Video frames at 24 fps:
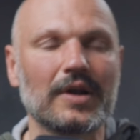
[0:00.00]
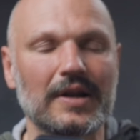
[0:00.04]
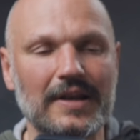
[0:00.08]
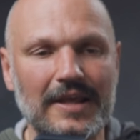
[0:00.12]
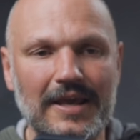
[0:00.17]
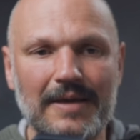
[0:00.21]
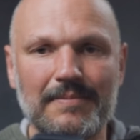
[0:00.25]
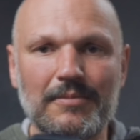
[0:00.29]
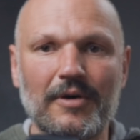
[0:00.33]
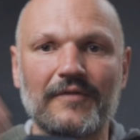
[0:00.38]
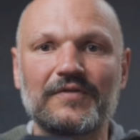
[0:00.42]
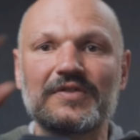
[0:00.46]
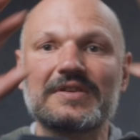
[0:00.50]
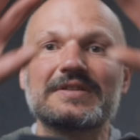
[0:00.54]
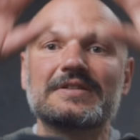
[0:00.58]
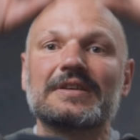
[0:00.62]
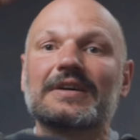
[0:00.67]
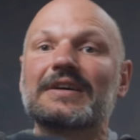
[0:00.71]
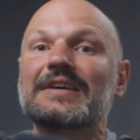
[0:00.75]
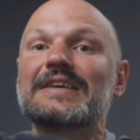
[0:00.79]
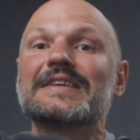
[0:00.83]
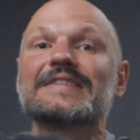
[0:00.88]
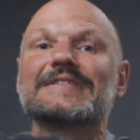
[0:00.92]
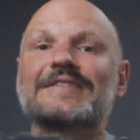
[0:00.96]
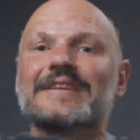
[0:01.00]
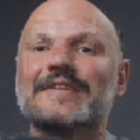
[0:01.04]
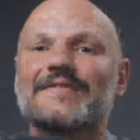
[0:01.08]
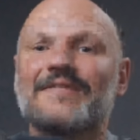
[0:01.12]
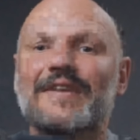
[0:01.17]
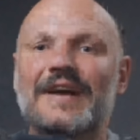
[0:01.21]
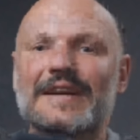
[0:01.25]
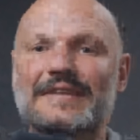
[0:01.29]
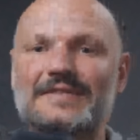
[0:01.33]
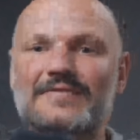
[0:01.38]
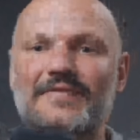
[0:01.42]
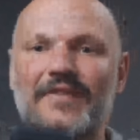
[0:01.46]
dann eben auf dieser riesigen
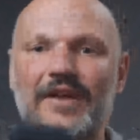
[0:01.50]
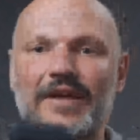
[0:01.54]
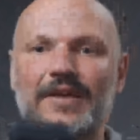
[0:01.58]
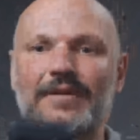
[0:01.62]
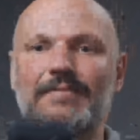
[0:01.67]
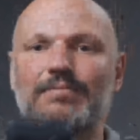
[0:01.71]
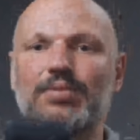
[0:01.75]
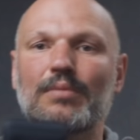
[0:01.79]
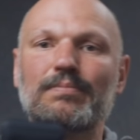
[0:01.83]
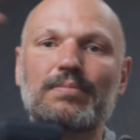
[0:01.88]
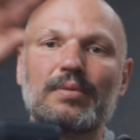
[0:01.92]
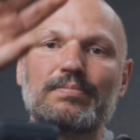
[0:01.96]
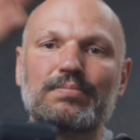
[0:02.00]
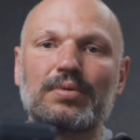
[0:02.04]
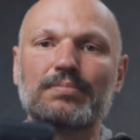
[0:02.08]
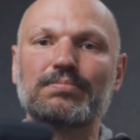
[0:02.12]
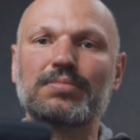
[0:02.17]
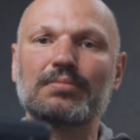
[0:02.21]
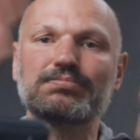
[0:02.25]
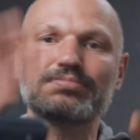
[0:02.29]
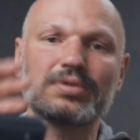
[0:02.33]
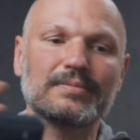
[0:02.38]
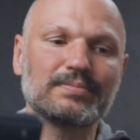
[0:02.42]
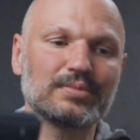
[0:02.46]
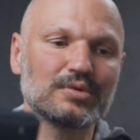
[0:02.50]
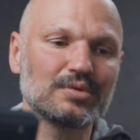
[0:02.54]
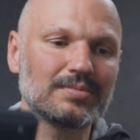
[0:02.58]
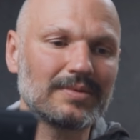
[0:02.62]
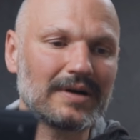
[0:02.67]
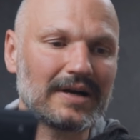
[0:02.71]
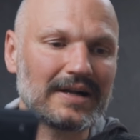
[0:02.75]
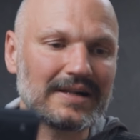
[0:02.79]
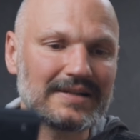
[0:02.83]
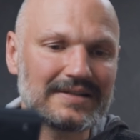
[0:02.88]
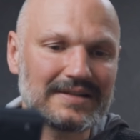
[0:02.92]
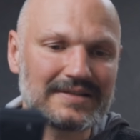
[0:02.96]
weißen Fläche bup, bup, bup,
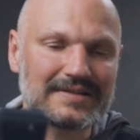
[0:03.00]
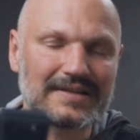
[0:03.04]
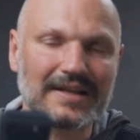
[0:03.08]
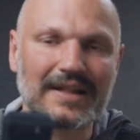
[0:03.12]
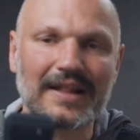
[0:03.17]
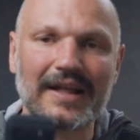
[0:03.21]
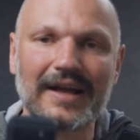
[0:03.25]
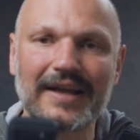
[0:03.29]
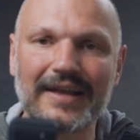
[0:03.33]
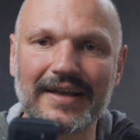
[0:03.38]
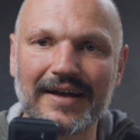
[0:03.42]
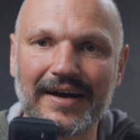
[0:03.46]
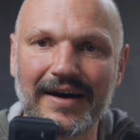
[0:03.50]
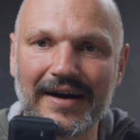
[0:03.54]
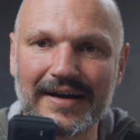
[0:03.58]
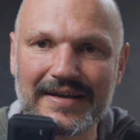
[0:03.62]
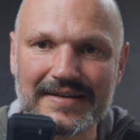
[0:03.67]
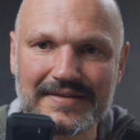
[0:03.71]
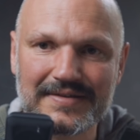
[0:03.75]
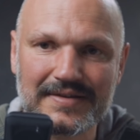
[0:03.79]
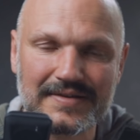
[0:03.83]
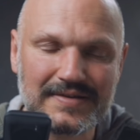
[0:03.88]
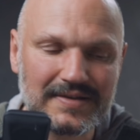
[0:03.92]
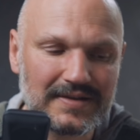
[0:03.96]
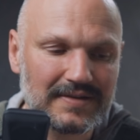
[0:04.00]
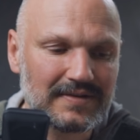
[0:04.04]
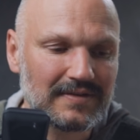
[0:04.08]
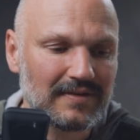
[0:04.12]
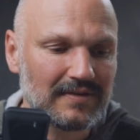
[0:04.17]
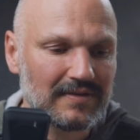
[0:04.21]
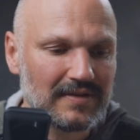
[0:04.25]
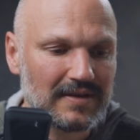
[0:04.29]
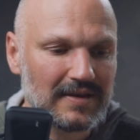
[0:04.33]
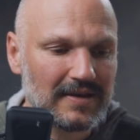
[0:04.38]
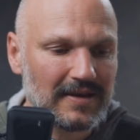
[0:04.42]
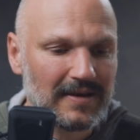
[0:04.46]
überall diese kleinen Kreise
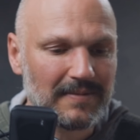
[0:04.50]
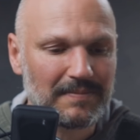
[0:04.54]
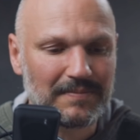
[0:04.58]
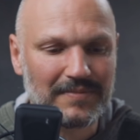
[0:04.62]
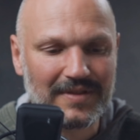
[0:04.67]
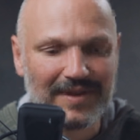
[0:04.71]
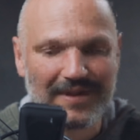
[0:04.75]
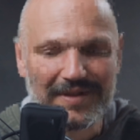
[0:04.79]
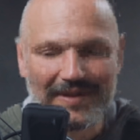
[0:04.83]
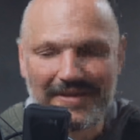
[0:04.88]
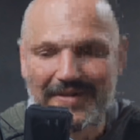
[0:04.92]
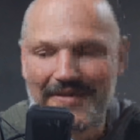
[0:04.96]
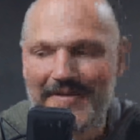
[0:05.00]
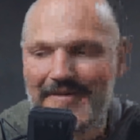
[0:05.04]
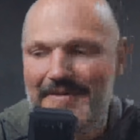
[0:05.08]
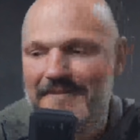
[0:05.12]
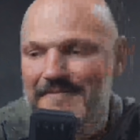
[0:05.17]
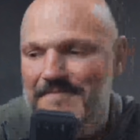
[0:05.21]
sind, die eben dann